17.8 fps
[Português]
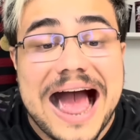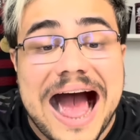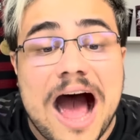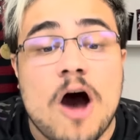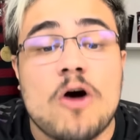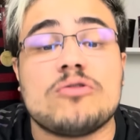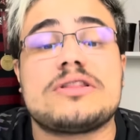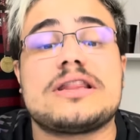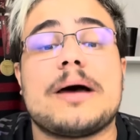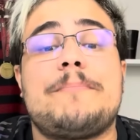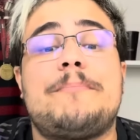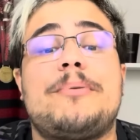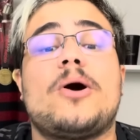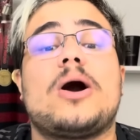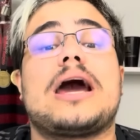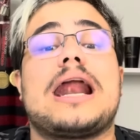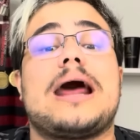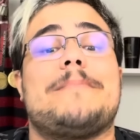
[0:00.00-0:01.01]
alta
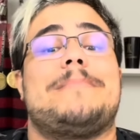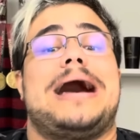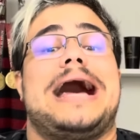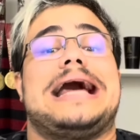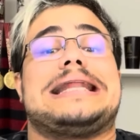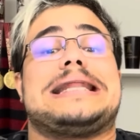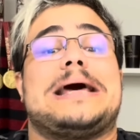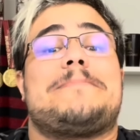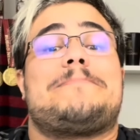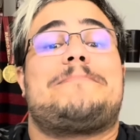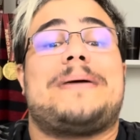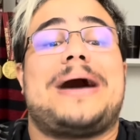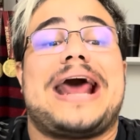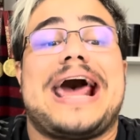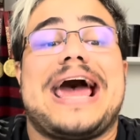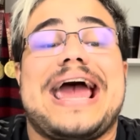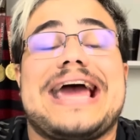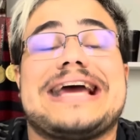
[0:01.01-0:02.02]
programada
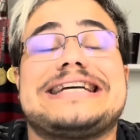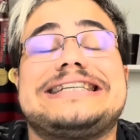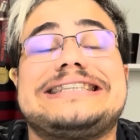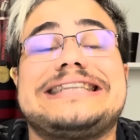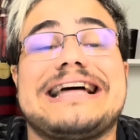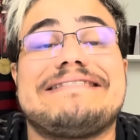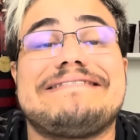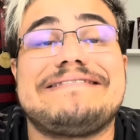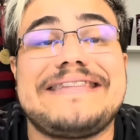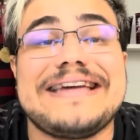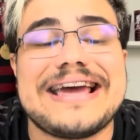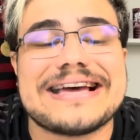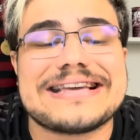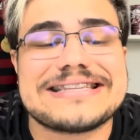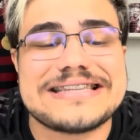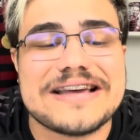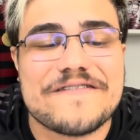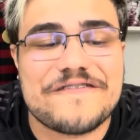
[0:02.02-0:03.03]
para esta
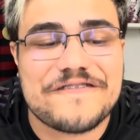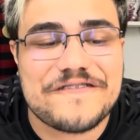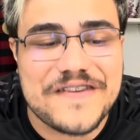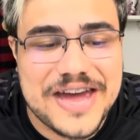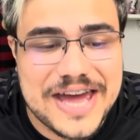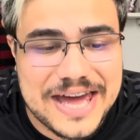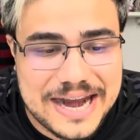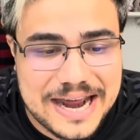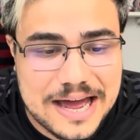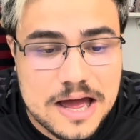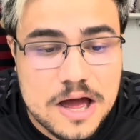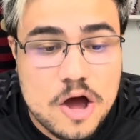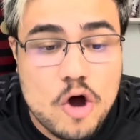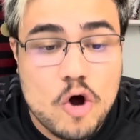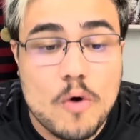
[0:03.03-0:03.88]
terça-feira.